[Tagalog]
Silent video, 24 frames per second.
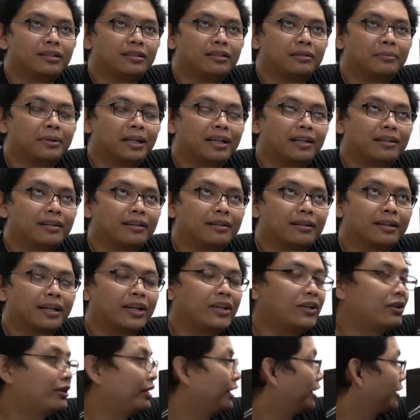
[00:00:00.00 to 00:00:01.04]
'Di ba?
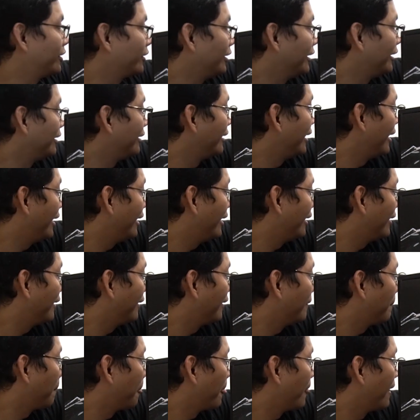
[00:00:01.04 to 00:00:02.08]
Ngayon ito hindi.
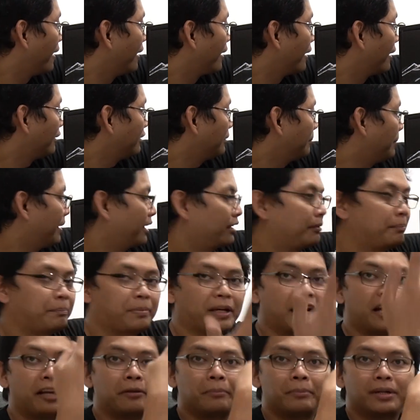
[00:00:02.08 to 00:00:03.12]
Kasi parang
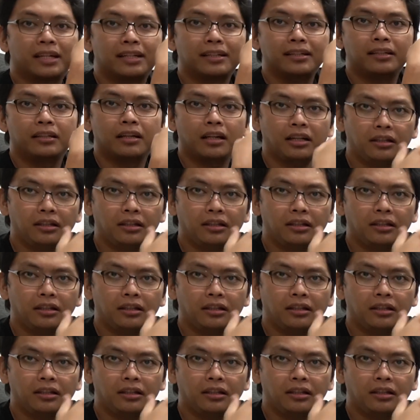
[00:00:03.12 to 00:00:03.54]
primary,